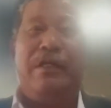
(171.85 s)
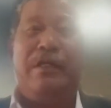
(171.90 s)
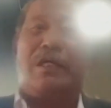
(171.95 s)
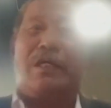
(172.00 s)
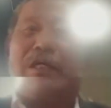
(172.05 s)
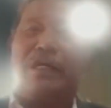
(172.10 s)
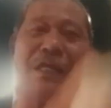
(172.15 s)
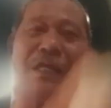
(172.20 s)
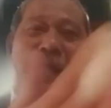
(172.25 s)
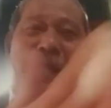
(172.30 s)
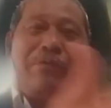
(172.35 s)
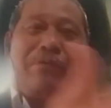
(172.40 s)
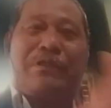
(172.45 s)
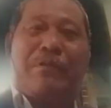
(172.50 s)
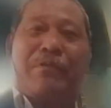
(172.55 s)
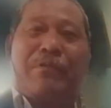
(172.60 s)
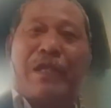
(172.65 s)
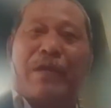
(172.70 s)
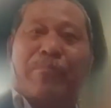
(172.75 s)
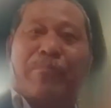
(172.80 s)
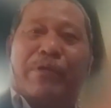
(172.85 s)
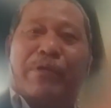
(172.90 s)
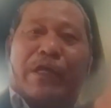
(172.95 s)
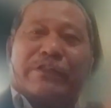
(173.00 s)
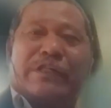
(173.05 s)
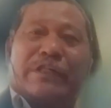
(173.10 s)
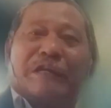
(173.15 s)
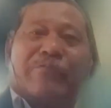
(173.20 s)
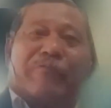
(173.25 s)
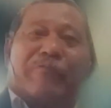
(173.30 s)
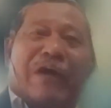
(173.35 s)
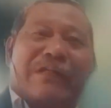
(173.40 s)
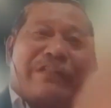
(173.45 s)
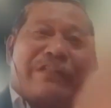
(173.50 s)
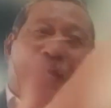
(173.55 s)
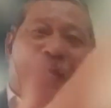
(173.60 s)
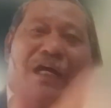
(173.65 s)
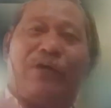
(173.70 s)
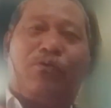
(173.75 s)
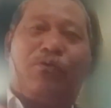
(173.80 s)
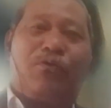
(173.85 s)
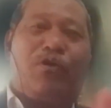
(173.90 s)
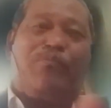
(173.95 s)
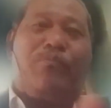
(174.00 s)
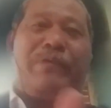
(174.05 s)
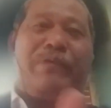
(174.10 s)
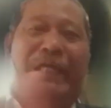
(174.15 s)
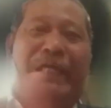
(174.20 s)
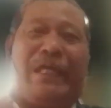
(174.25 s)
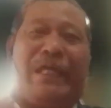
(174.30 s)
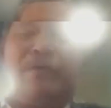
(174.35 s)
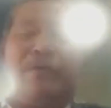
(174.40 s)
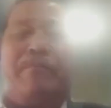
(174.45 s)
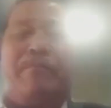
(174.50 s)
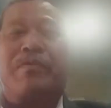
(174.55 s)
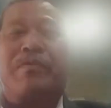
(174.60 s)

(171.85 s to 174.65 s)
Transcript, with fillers: Dia kira dia bilang berdasarkan fakta hukum ini